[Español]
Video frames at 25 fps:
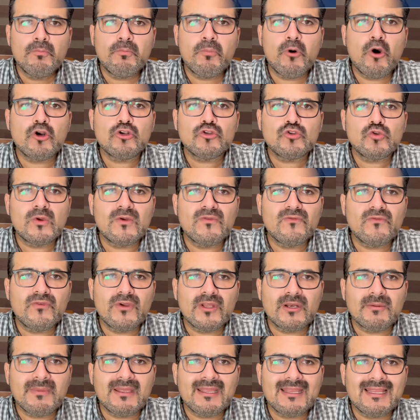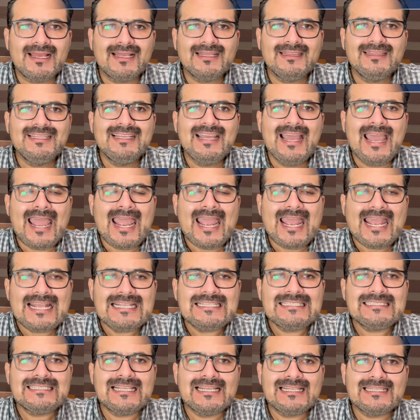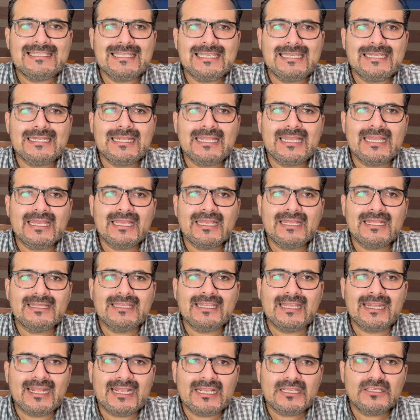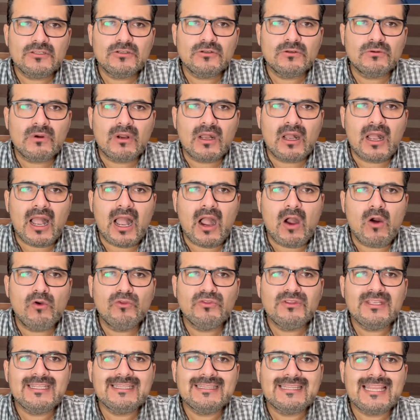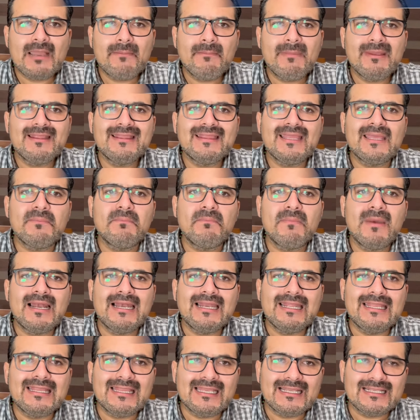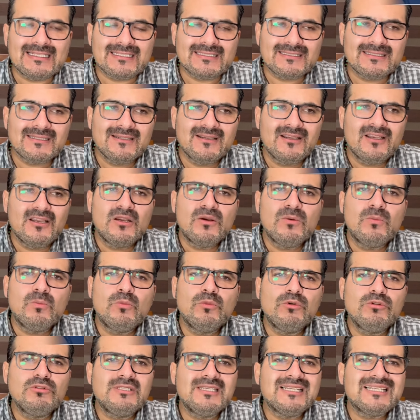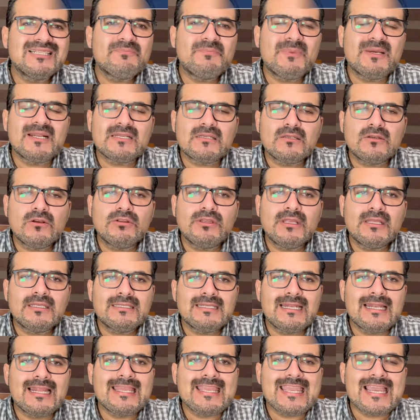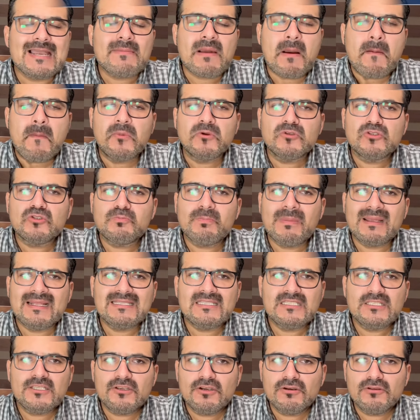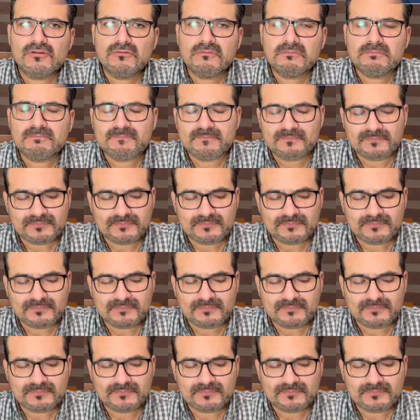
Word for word: por su enfermedad, ésta tiene derecho a un dictamen de invalidez. Muchas personas le llamamos pensión.